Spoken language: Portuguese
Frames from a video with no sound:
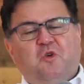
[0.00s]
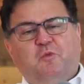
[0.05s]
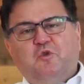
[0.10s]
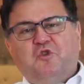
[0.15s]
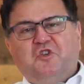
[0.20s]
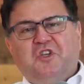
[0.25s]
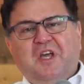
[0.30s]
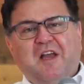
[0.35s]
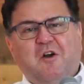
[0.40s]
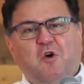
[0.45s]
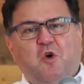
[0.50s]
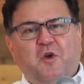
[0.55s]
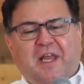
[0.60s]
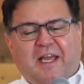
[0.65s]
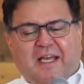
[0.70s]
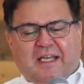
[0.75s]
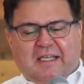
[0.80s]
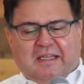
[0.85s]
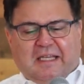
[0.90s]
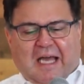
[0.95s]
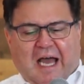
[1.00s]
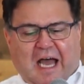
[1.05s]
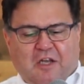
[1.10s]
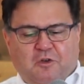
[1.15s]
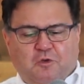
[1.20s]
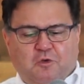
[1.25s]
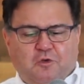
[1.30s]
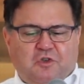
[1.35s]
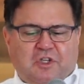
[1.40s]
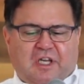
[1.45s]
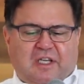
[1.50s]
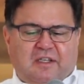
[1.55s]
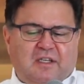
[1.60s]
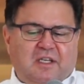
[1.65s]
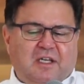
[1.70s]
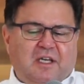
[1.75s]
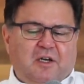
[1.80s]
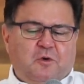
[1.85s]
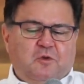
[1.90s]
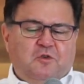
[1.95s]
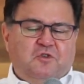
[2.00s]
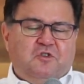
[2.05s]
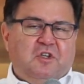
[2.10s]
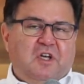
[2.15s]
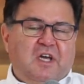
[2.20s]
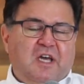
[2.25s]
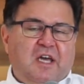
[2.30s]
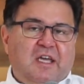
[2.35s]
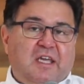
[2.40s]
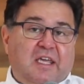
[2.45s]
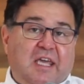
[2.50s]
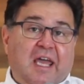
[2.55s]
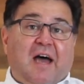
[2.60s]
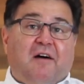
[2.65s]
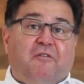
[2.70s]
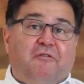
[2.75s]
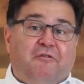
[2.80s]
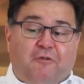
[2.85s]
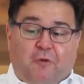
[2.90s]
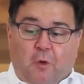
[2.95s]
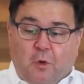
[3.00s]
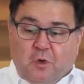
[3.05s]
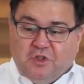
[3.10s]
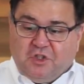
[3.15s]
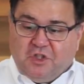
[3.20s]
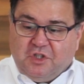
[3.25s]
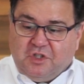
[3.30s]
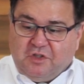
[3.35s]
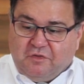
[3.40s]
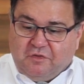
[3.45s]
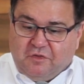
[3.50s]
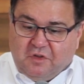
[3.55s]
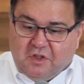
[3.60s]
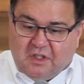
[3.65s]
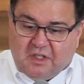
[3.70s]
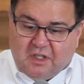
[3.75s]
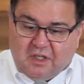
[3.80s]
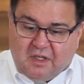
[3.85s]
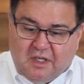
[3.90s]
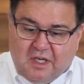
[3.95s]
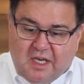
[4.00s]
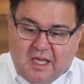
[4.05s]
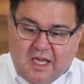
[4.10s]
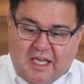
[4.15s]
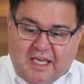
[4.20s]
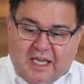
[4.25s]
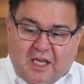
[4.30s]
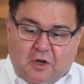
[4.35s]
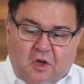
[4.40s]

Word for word: somos reconectados a Deus que é a fonte de vida,